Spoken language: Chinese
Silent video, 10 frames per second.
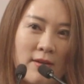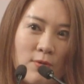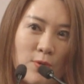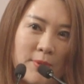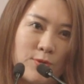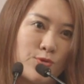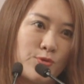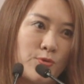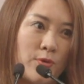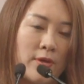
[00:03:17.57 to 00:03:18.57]
我们继
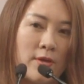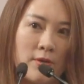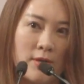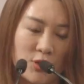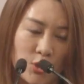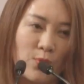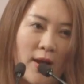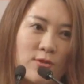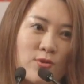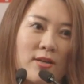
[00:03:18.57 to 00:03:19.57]
续深
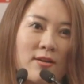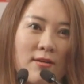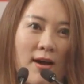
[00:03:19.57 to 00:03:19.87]
化做得更